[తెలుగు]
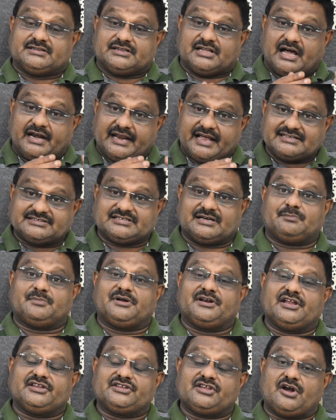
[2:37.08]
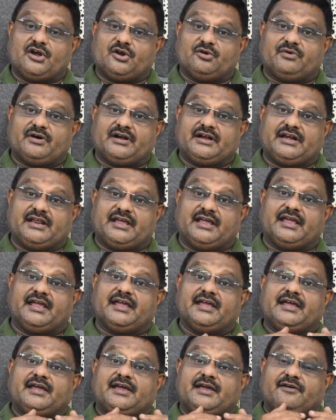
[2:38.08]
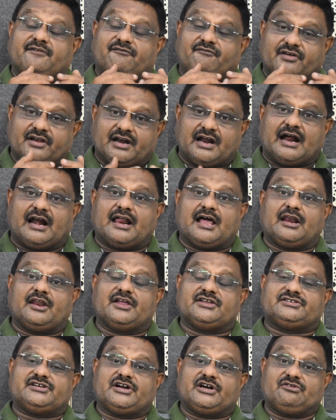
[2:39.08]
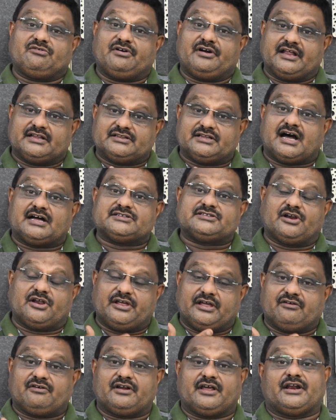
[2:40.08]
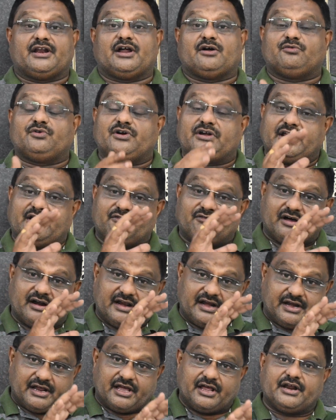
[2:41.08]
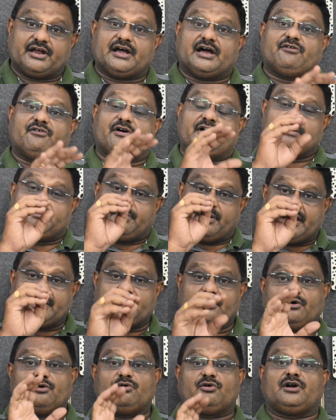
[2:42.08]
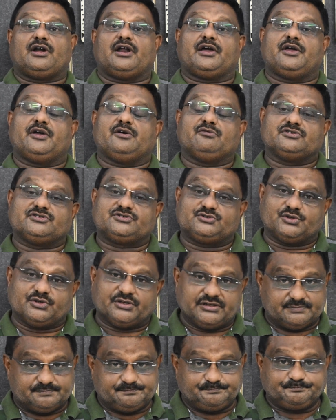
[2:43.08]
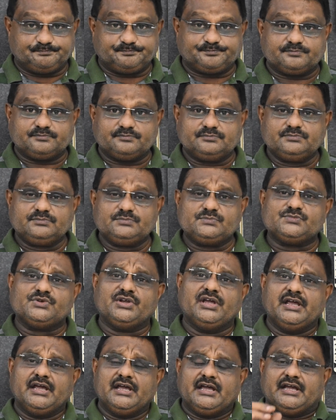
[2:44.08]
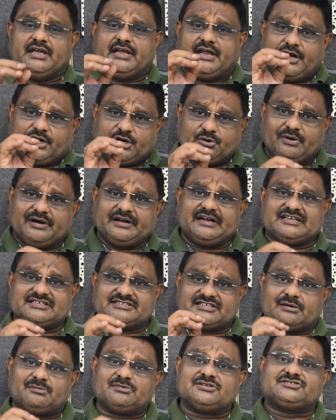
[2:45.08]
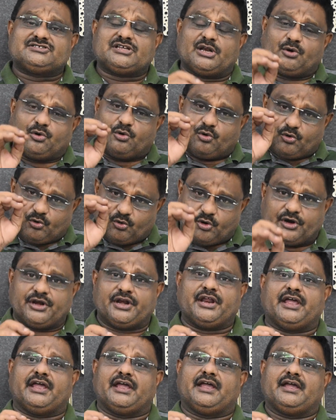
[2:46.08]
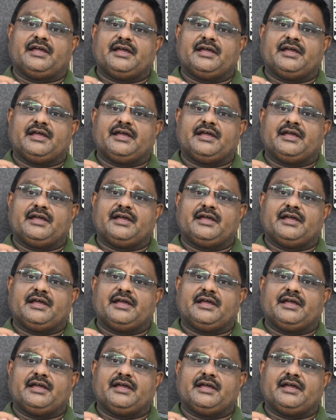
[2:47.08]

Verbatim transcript: దానికి సంబంధించినటువంటి విరాళాలు ఇచ్చేటువంటి దాతలు ఎవరైనా ఉంటే వారి నేరుగా వారి బ్యాంక్ అకౌంట్లకే వస్తుంది ఇటువంటి సంస్థలు కొన్ని